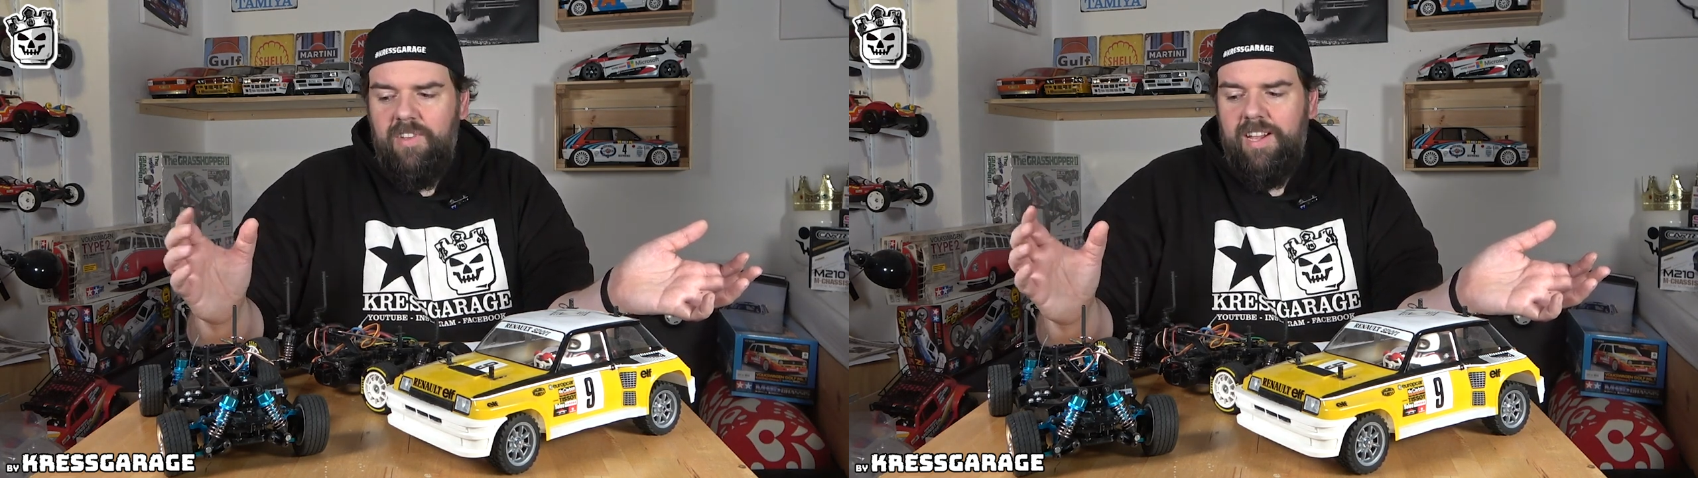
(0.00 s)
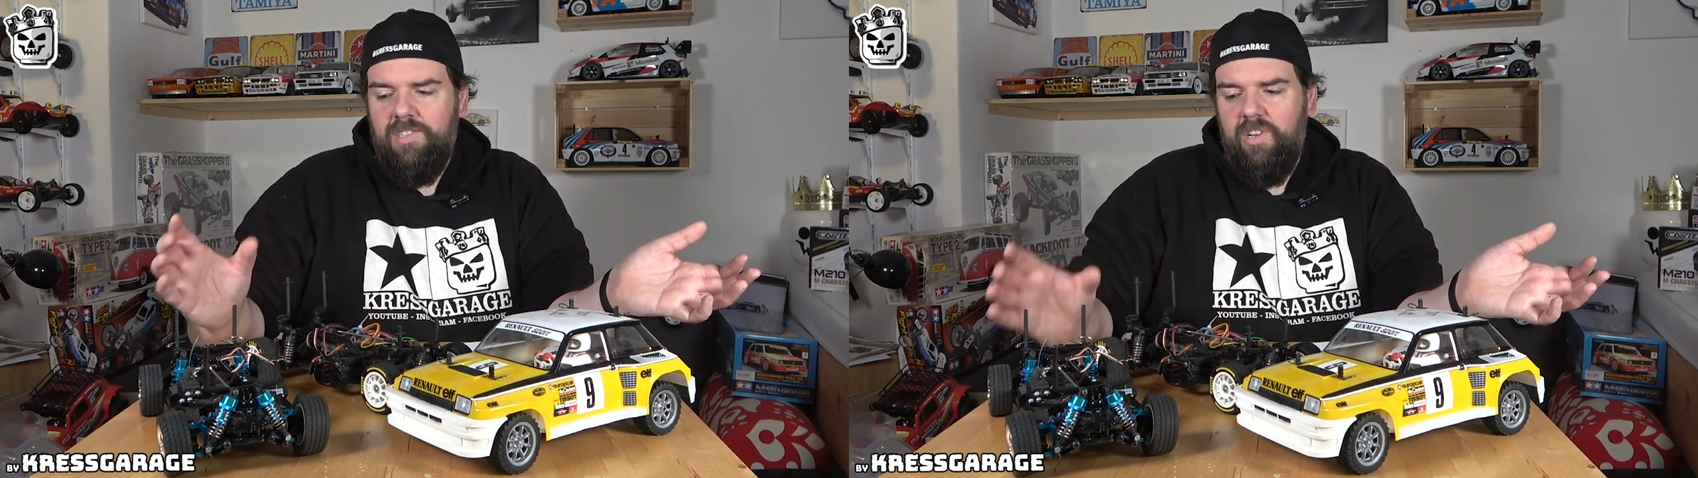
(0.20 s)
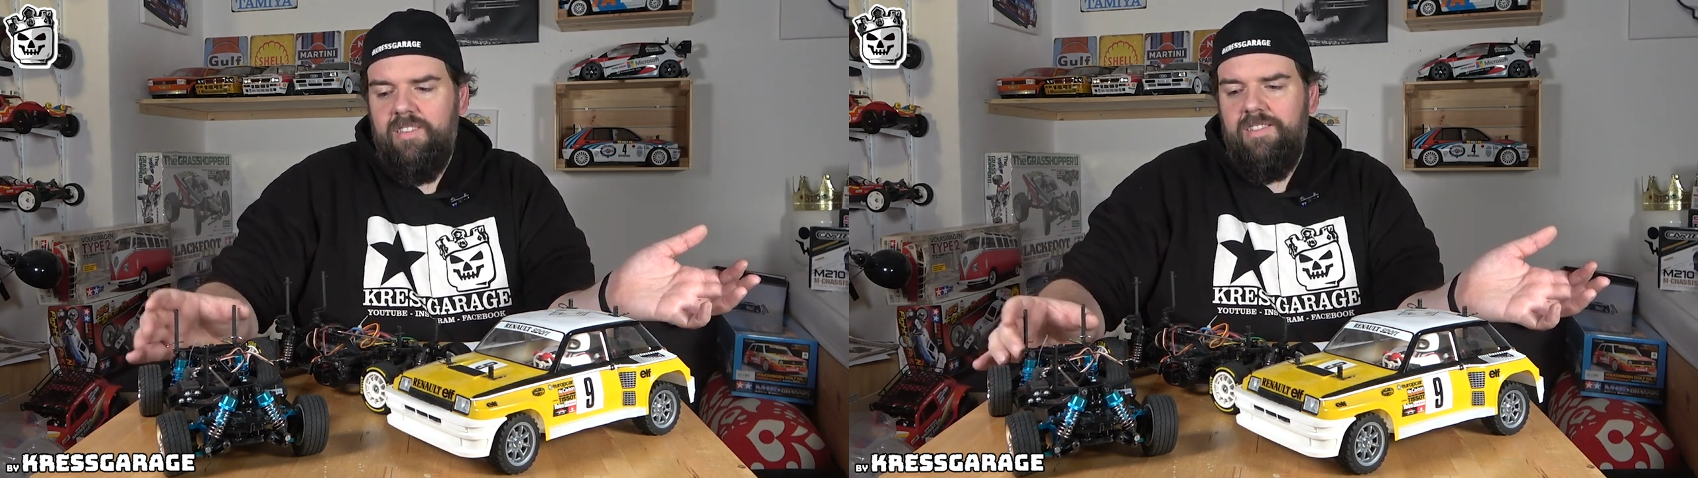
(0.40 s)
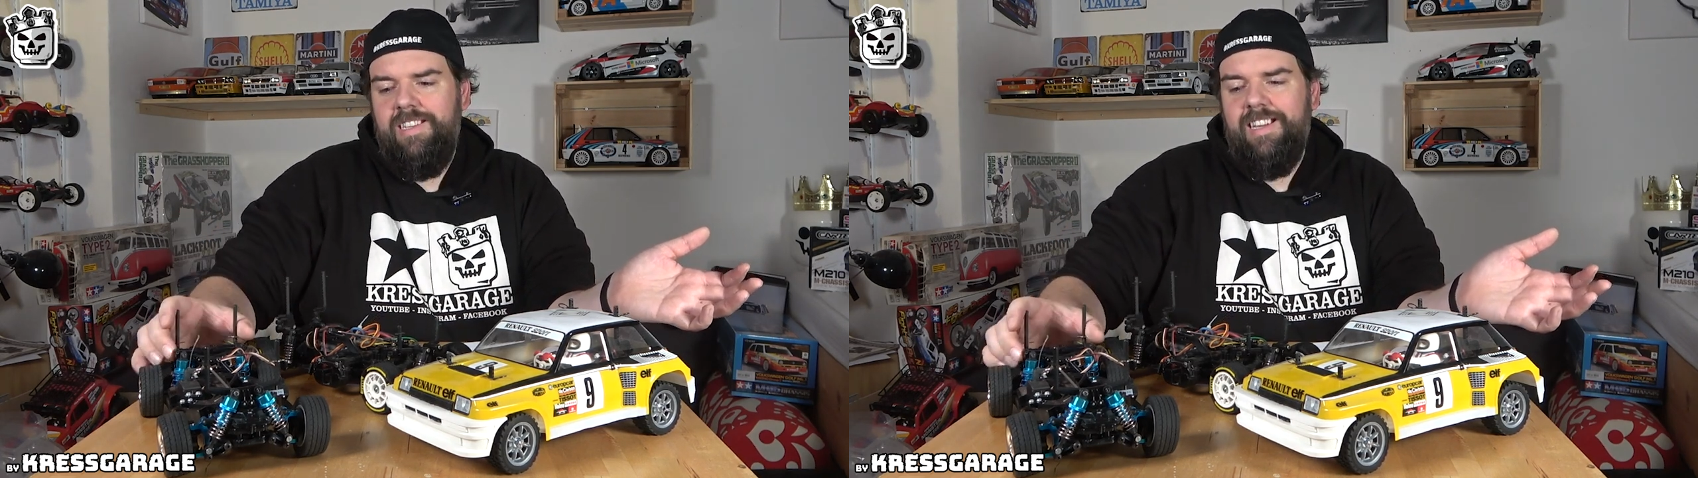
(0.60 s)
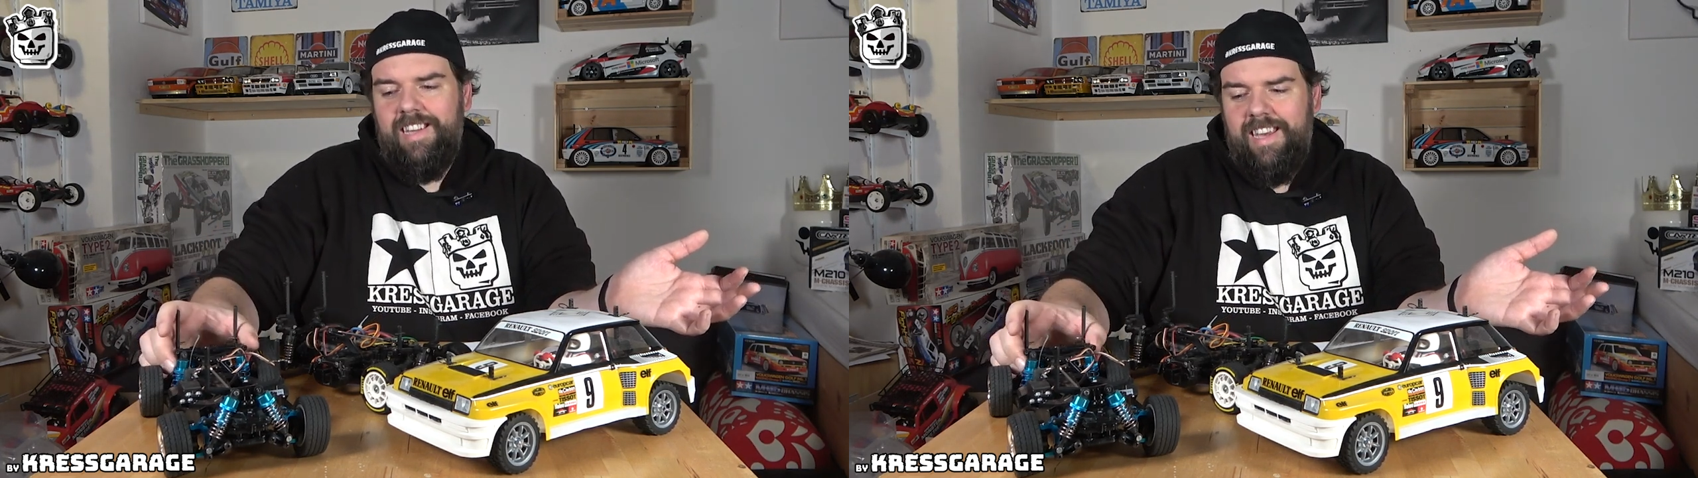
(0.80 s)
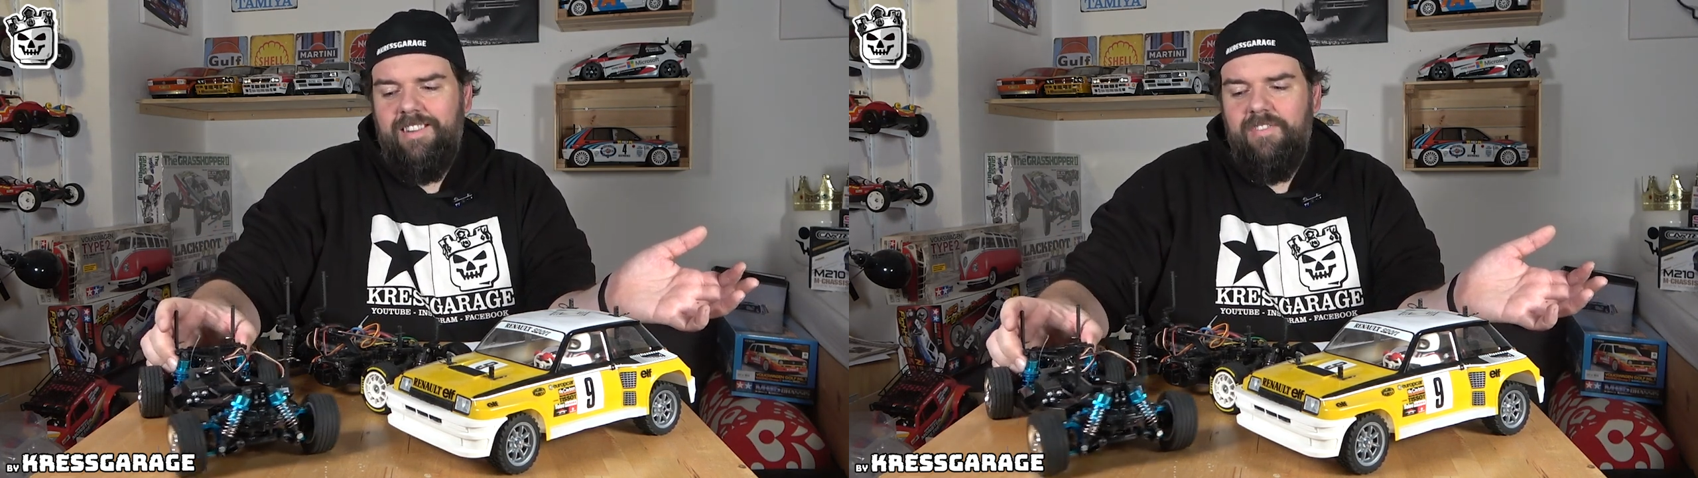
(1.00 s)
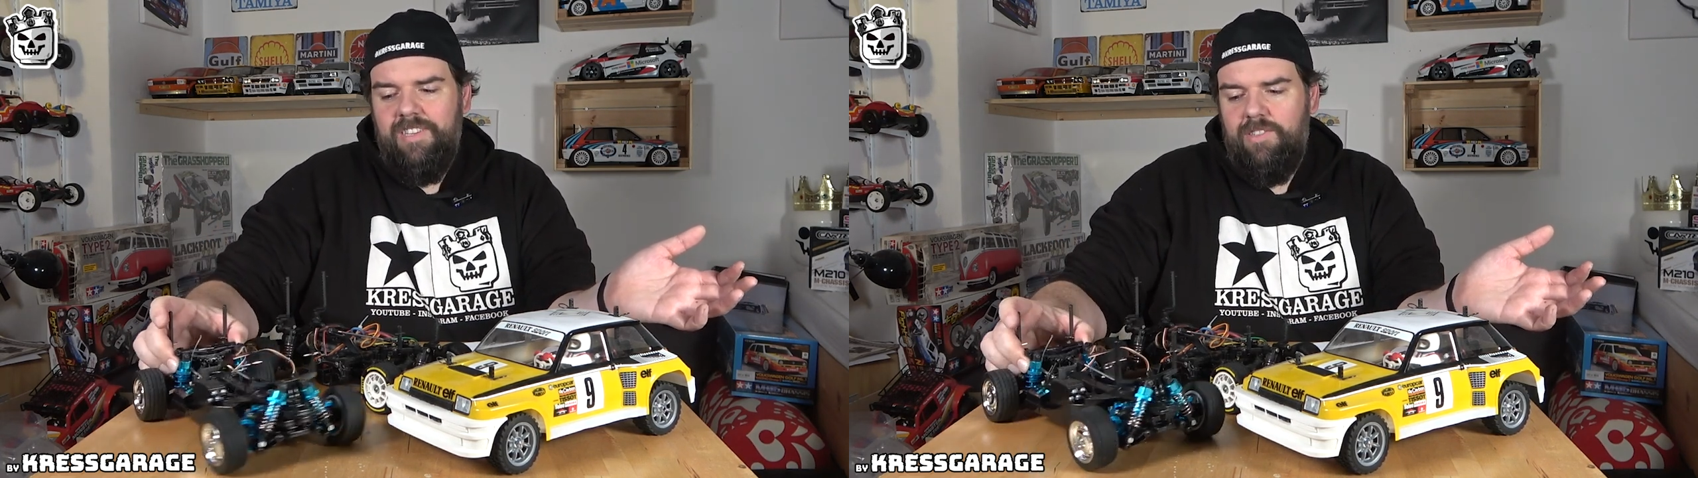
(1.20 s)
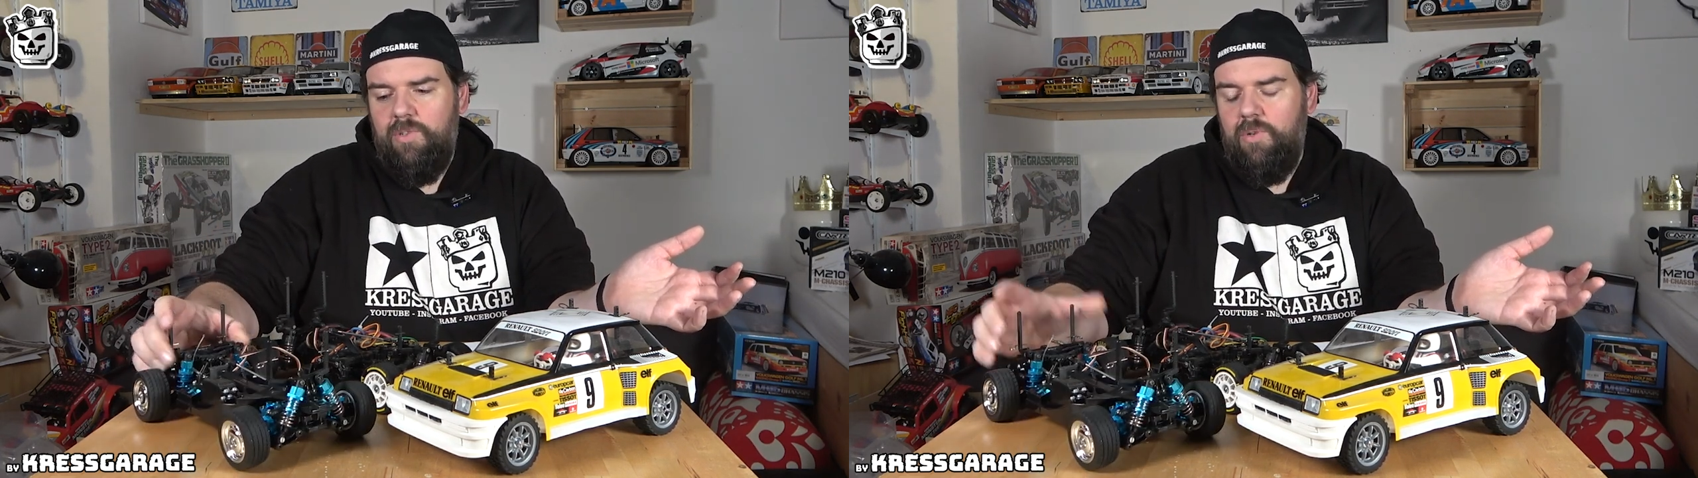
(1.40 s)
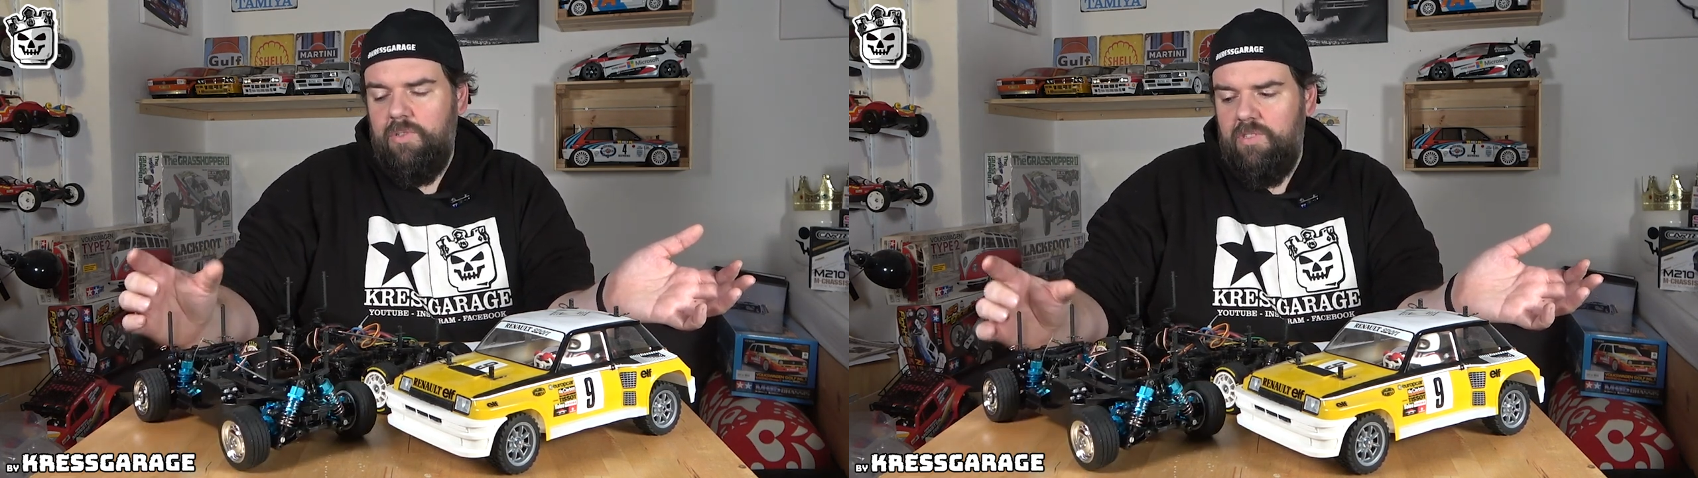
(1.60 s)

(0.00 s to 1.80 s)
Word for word: wäre also eine Rennversion